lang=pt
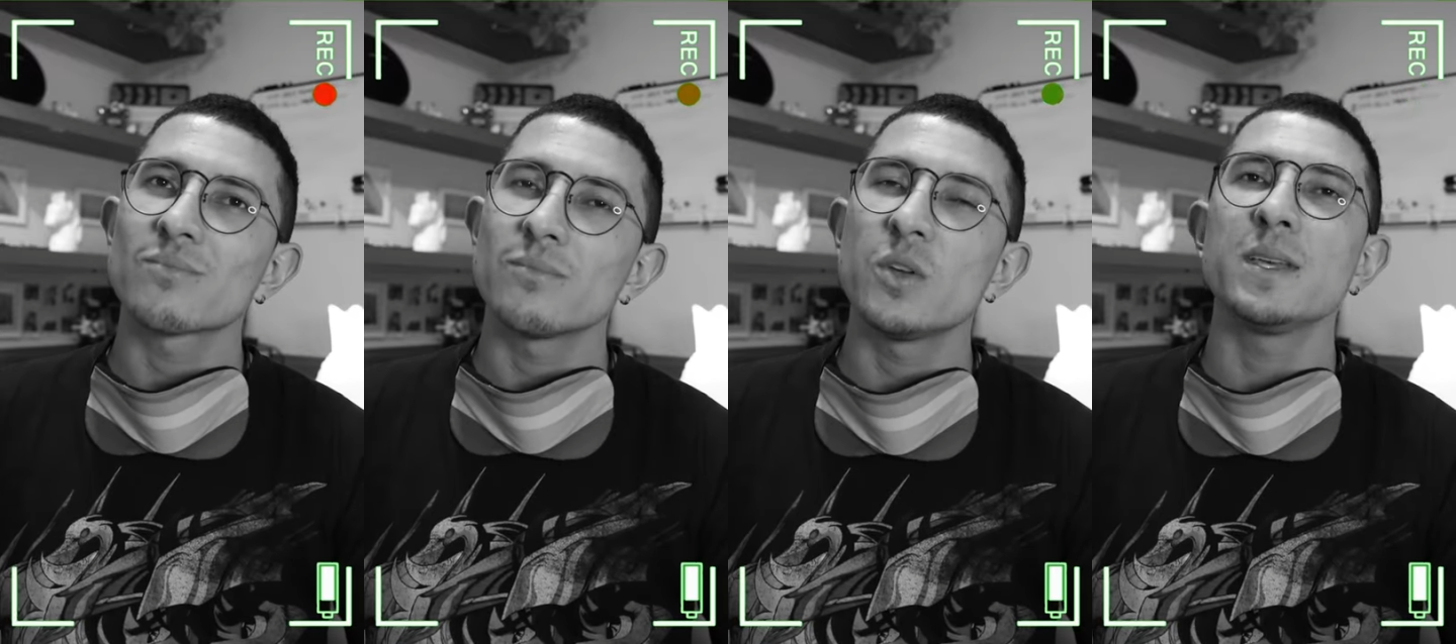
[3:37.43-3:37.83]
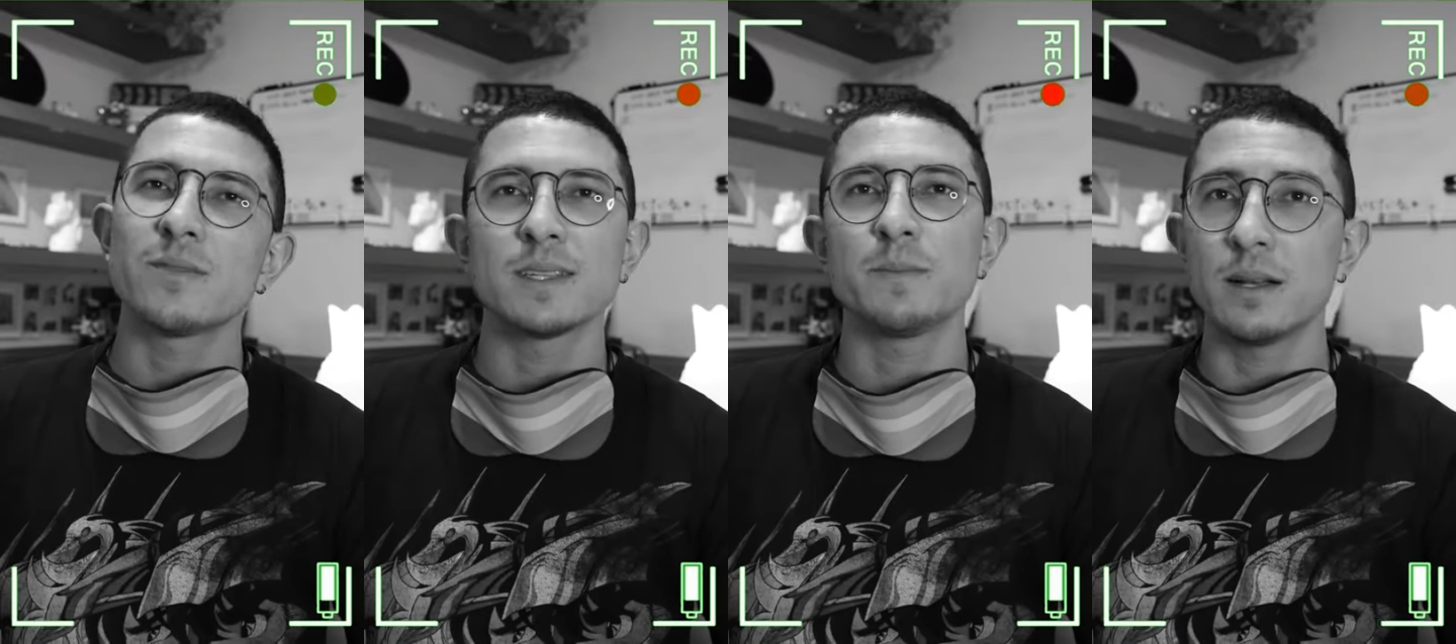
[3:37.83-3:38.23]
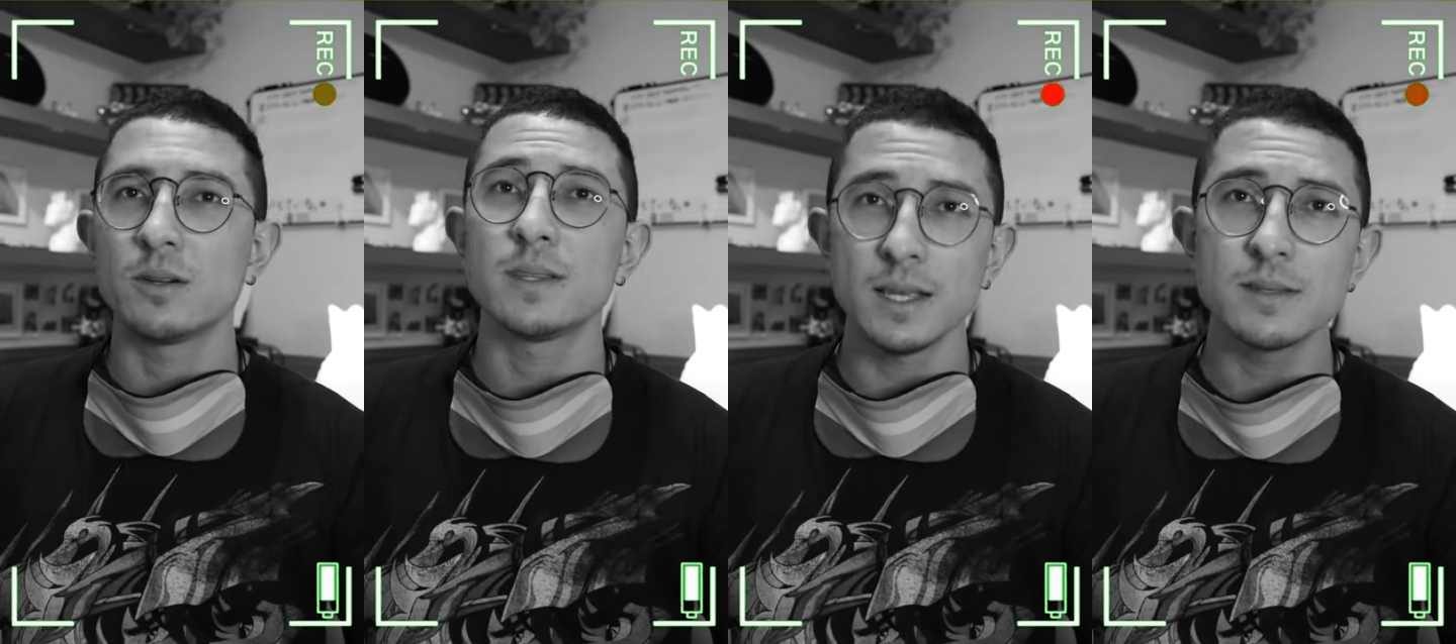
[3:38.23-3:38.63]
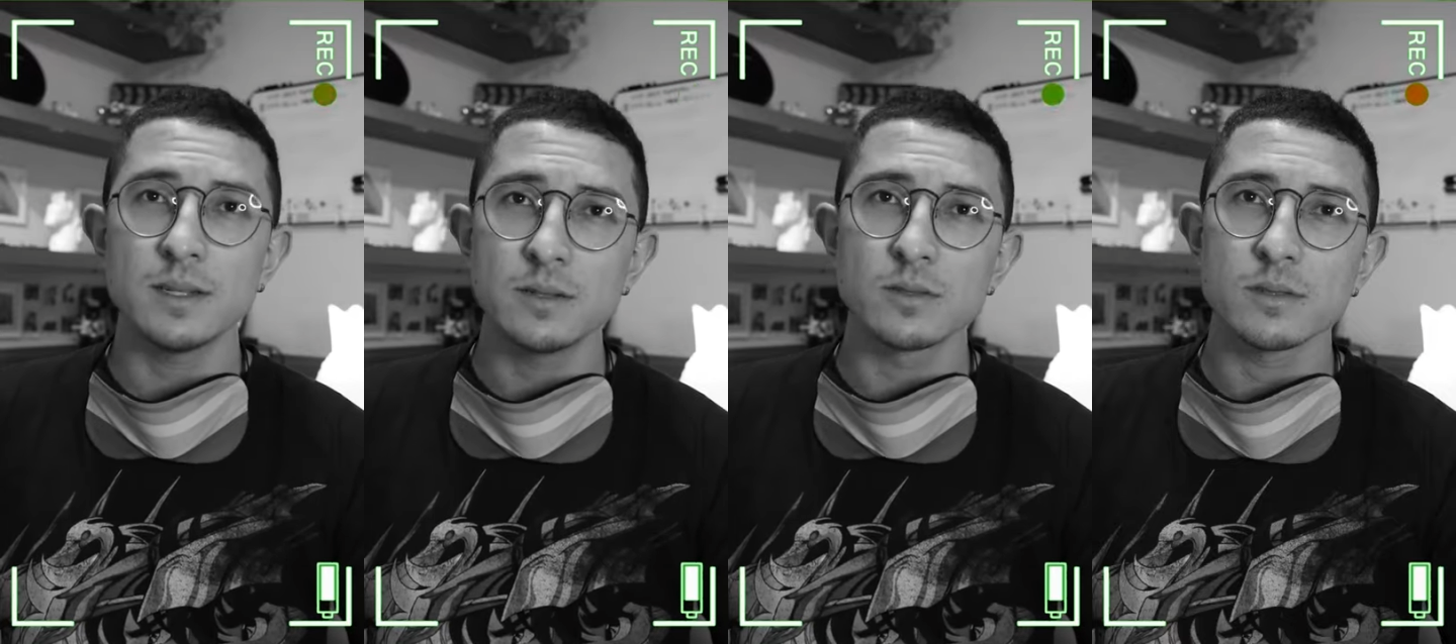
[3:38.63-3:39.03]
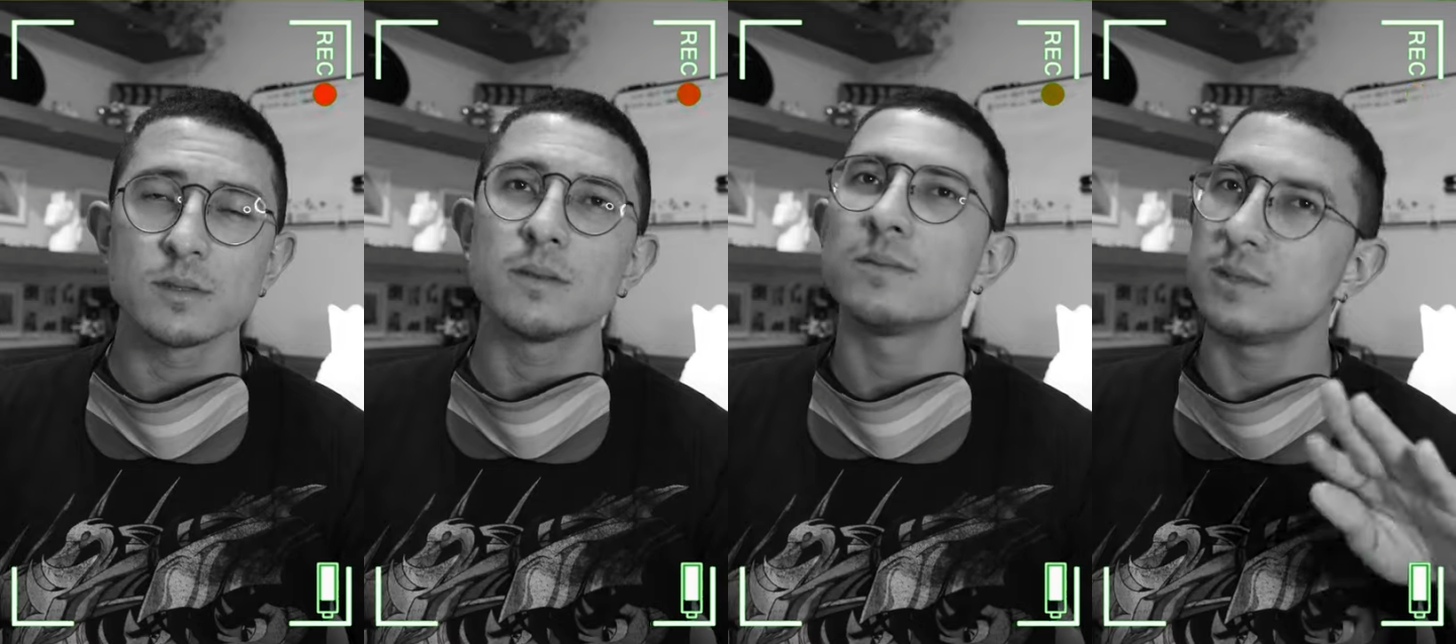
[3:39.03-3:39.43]
Meu bem, você vai ter que esperar agora 3 anos
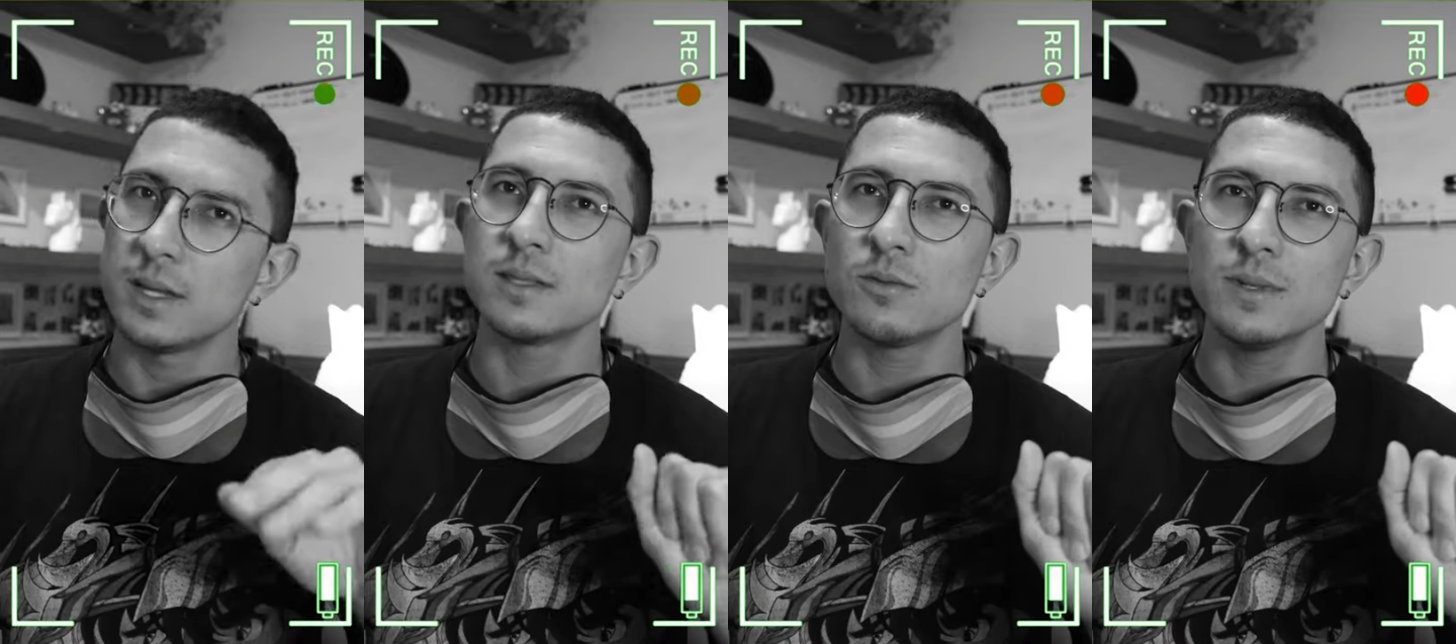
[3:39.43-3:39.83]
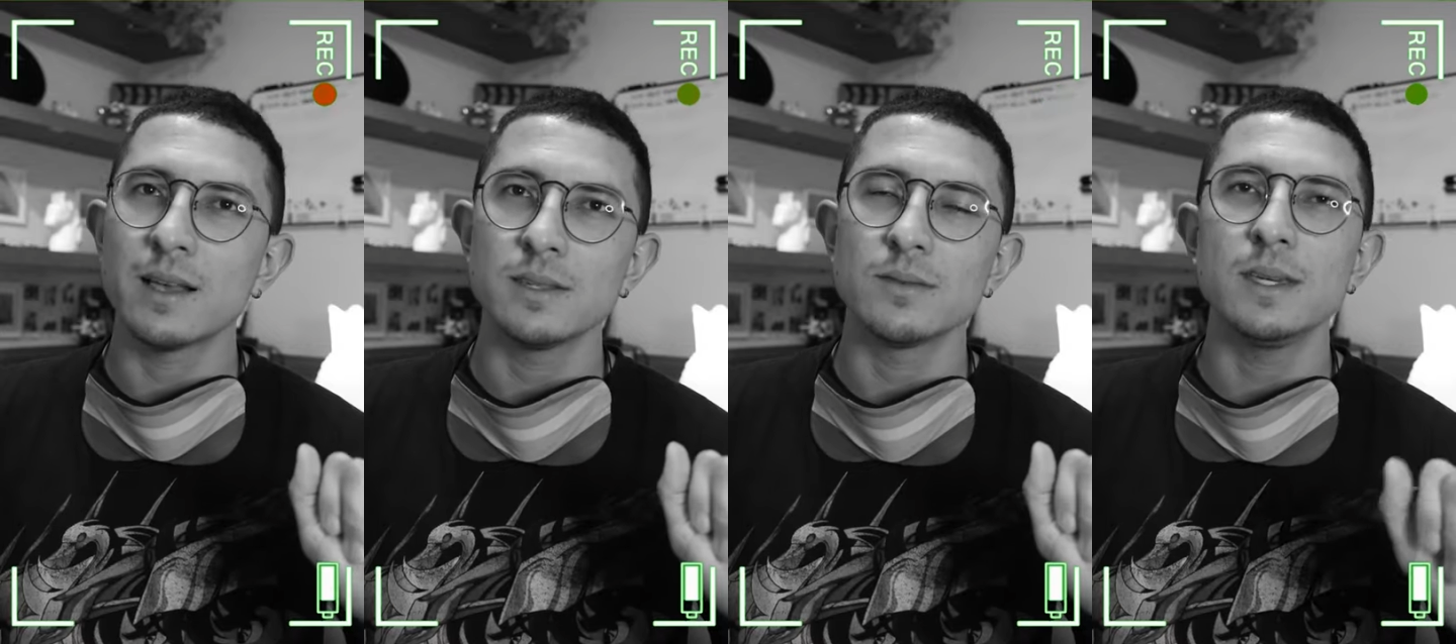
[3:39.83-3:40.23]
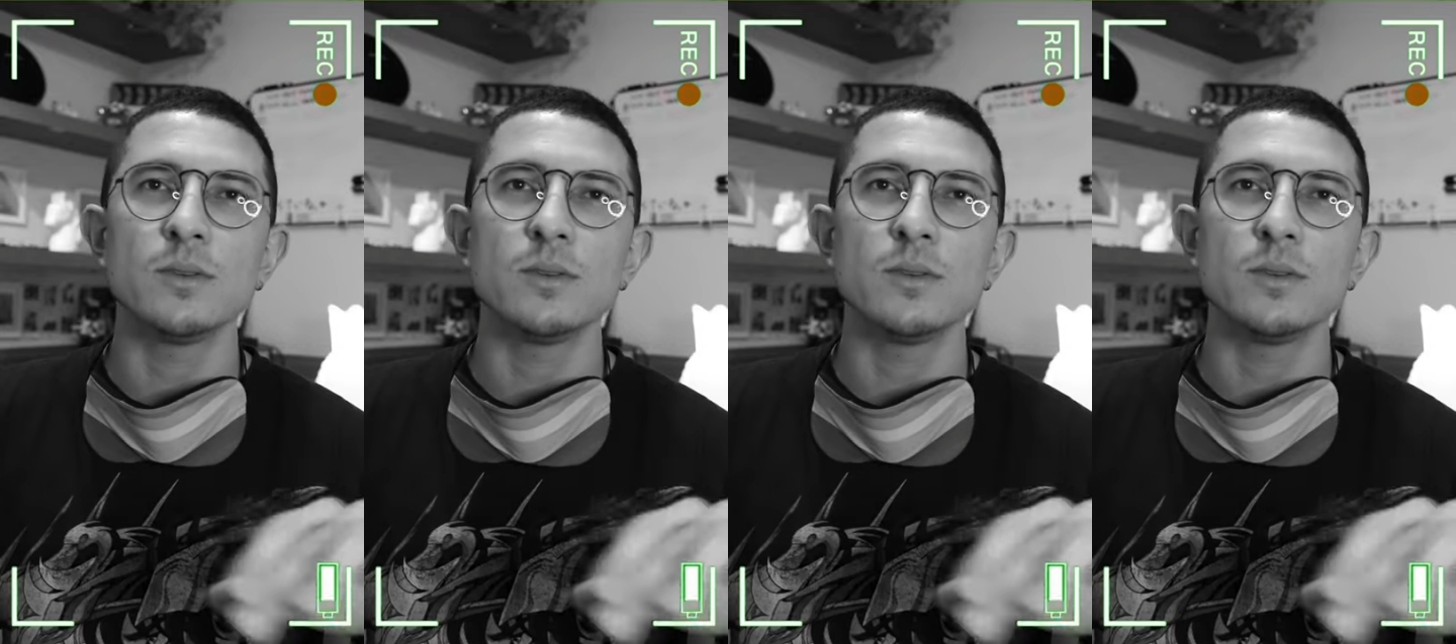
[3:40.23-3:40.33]
nesse seu lugarzinho aí,